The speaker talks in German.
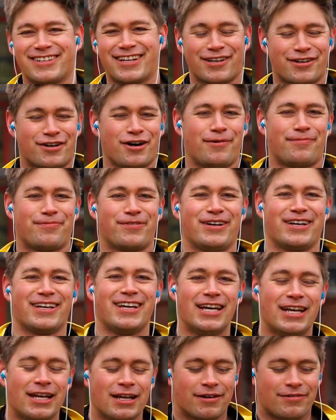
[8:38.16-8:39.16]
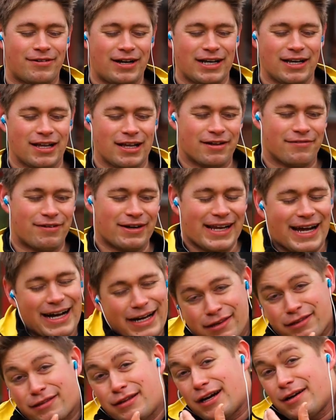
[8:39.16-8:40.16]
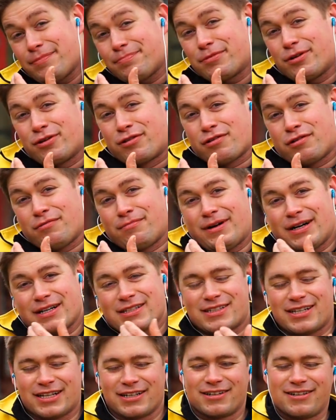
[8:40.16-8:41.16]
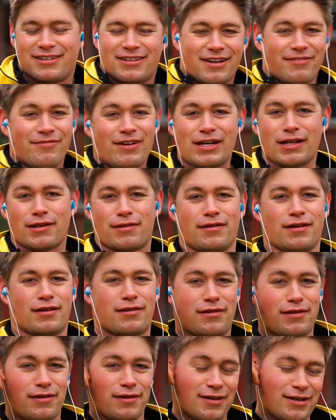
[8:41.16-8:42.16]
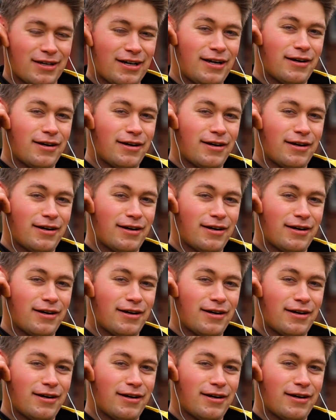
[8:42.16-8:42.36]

und dem Kopf. Weil wenn ihr Angst habt und so macht, dann, dann wäre das nichts.